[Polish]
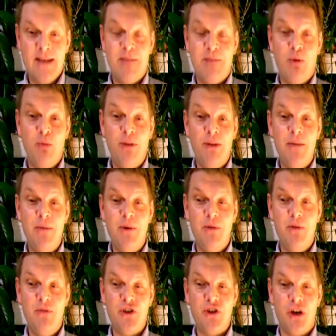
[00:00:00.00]

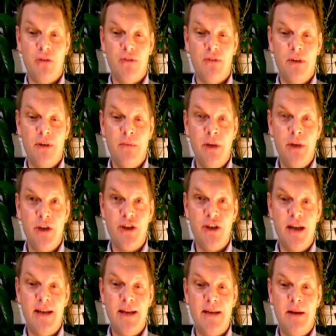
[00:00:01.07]
Zapominamy również o tym,
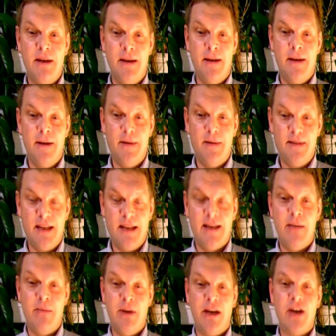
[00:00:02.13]
że e,
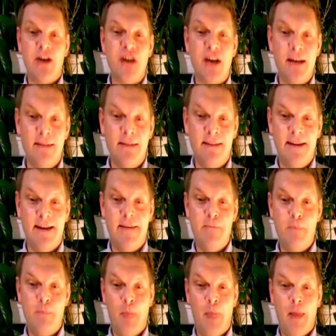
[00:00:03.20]
zjadamy
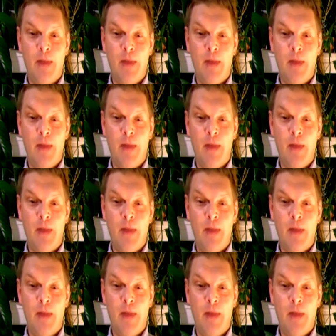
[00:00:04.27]
kaszankę,